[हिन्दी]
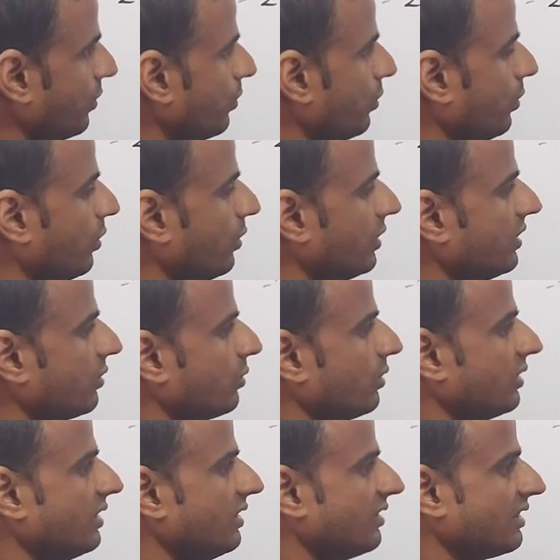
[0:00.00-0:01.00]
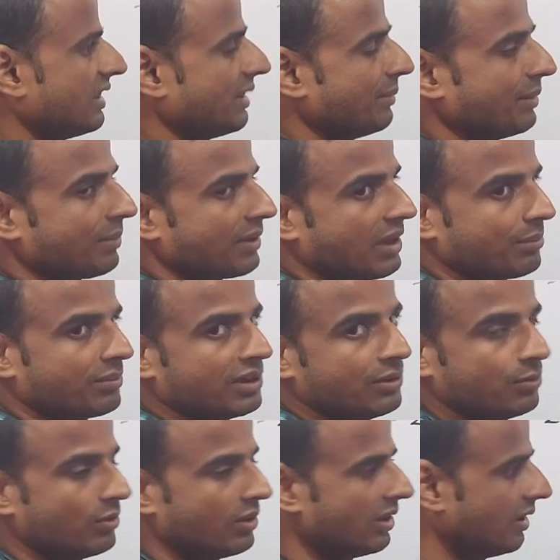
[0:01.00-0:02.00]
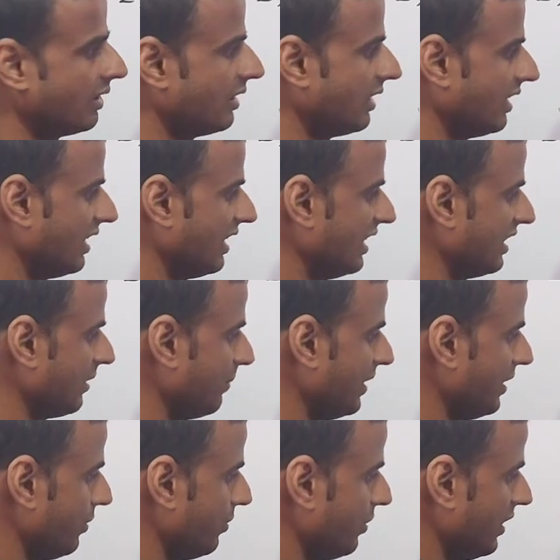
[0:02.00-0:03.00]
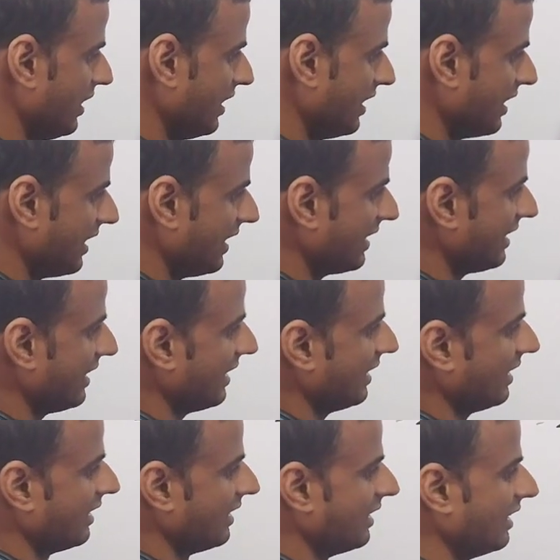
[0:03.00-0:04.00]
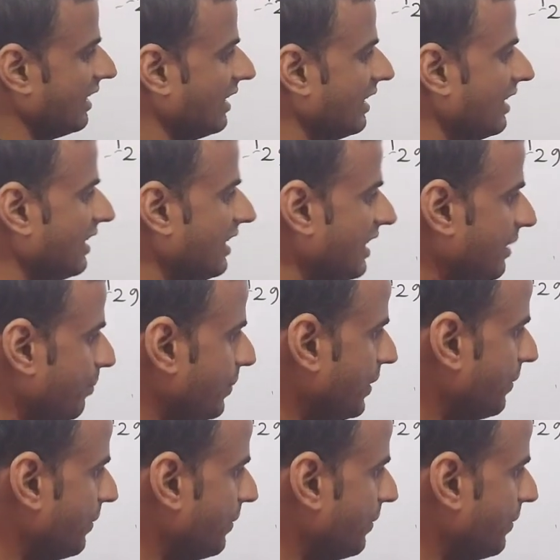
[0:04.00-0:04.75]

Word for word: वो इनको इनसे भी प्राप्त नहीं हुआ अंत में इन्होंने क्या किया एक